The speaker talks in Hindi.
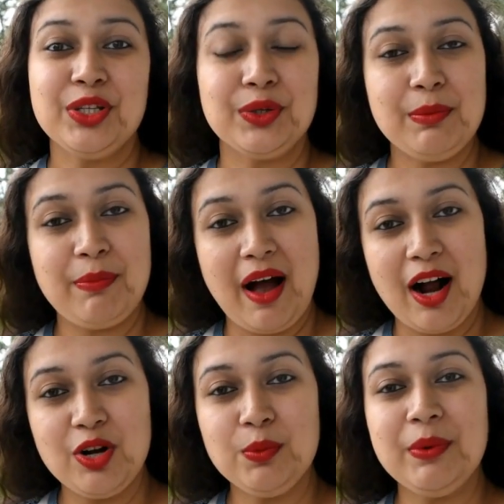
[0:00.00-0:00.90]
क्योंकि
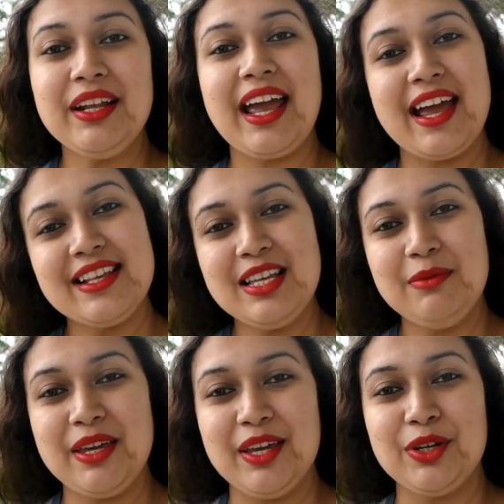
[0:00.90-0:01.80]
पहाड़ों पर
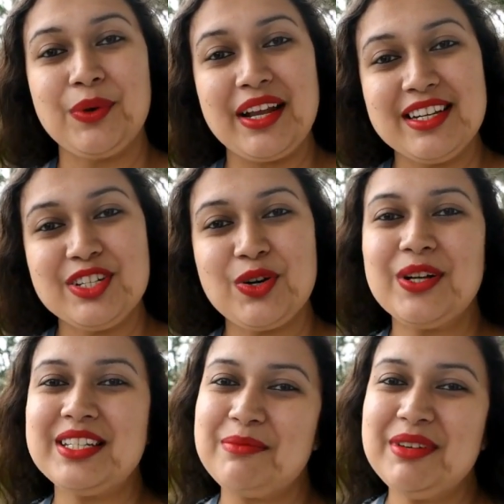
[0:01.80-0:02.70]
ऐसे भी क्रेडिट
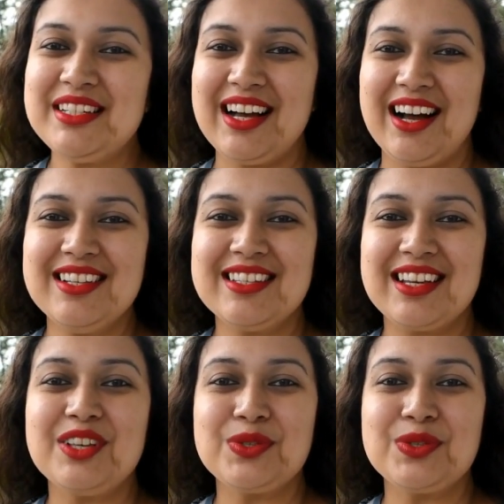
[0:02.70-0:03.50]
और डेबिट कार्ड्स का